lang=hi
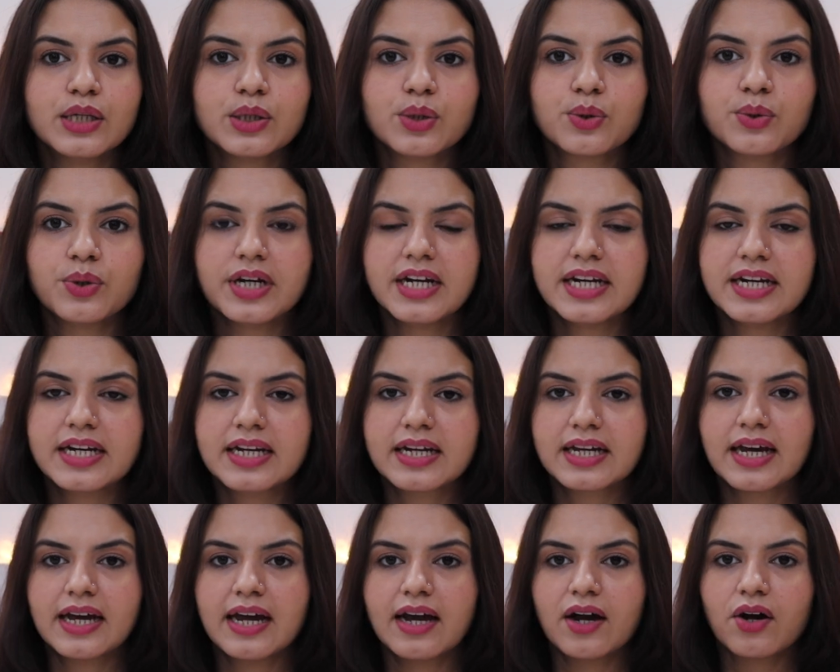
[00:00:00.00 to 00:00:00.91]
तो
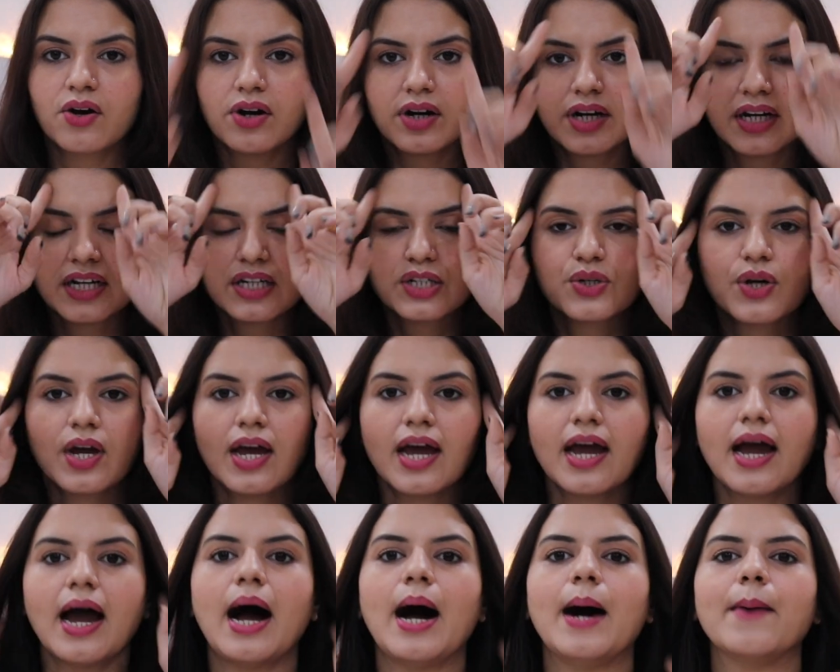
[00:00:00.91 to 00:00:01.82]
इनके अकॉर्डिंग जो
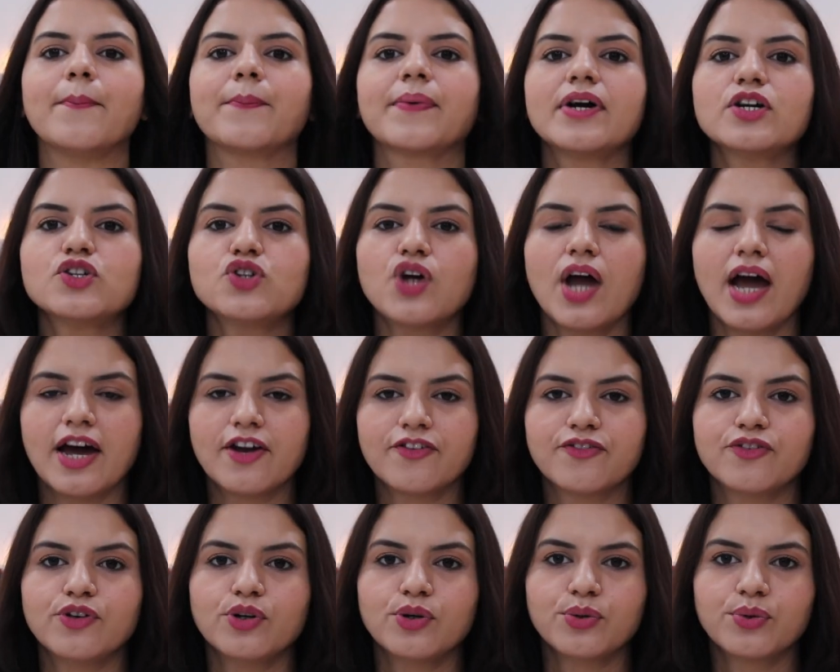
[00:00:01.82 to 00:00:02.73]
है आपका जो हेयर
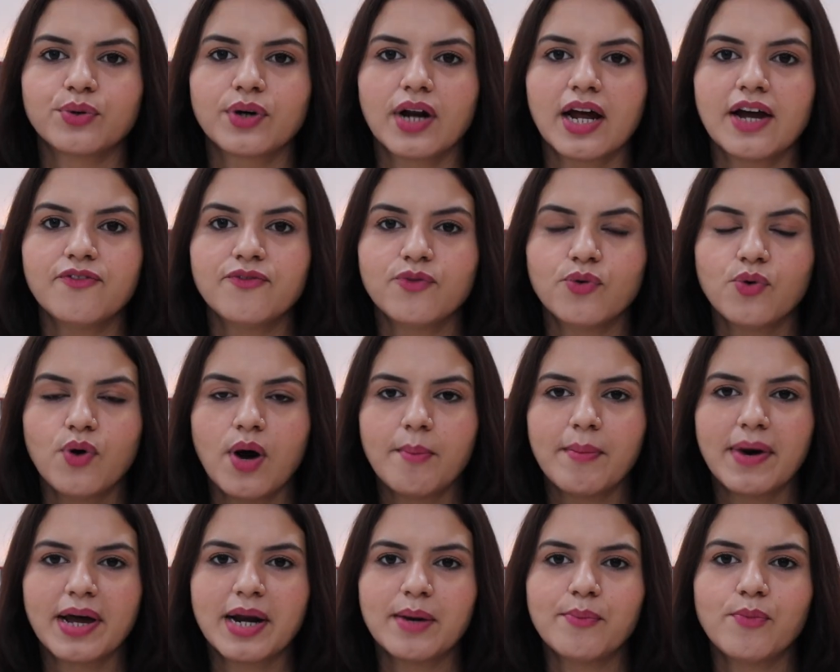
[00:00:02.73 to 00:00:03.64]
फॉल हो रहा है वो
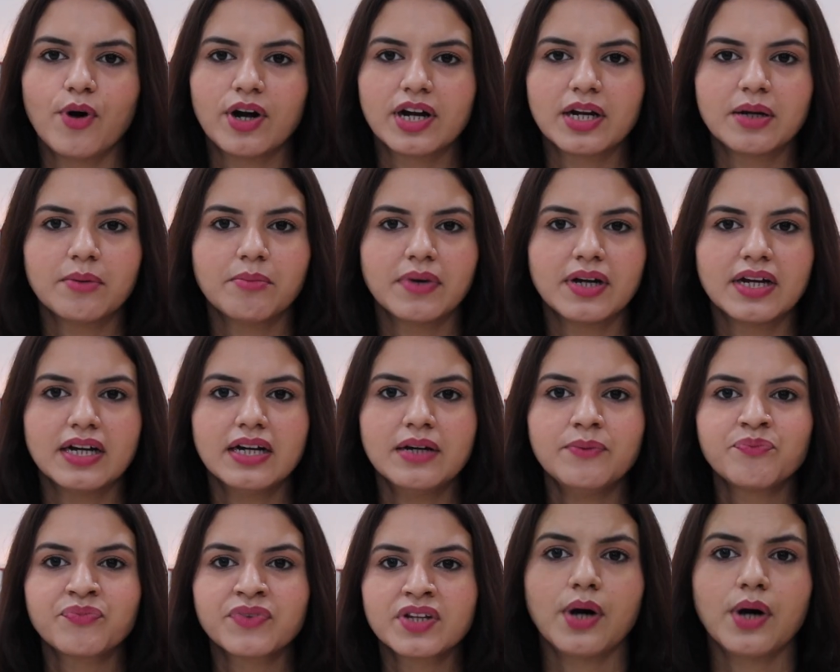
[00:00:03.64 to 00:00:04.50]
हमारे बॉडी में